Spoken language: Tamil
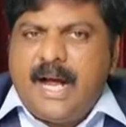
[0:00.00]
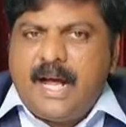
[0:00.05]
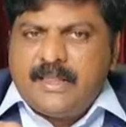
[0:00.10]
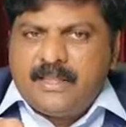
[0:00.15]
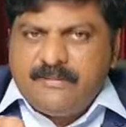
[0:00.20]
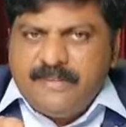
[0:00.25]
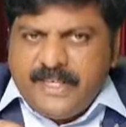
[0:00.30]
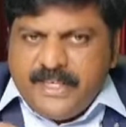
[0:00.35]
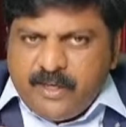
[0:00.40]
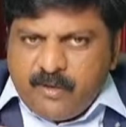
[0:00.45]

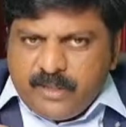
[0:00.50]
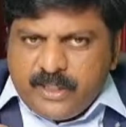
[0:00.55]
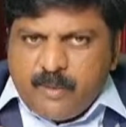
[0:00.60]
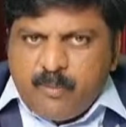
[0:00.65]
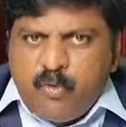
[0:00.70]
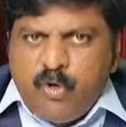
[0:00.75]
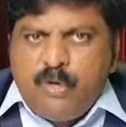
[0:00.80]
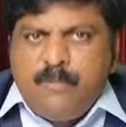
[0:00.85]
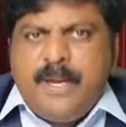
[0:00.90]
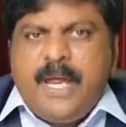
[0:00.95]
அந்த வீடியோ
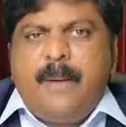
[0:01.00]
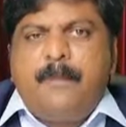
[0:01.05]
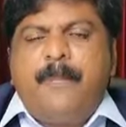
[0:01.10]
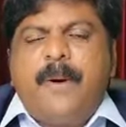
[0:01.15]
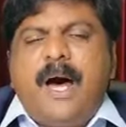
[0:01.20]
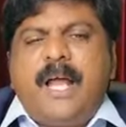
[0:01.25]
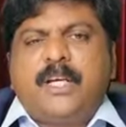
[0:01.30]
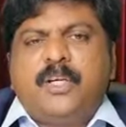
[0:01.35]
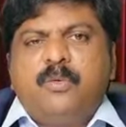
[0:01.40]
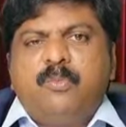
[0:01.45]
நீங்கள் முழுமையாக
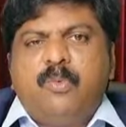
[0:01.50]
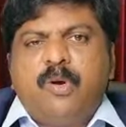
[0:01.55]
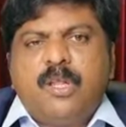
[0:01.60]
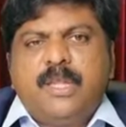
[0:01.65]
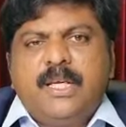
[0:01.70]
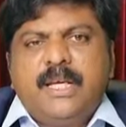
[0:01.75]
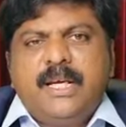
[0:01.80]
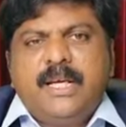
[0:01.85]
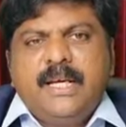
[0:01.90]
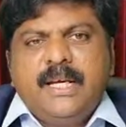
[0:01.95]
பார்க்கும்
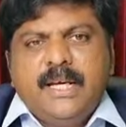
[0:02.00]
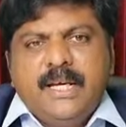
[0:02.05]
பொழுது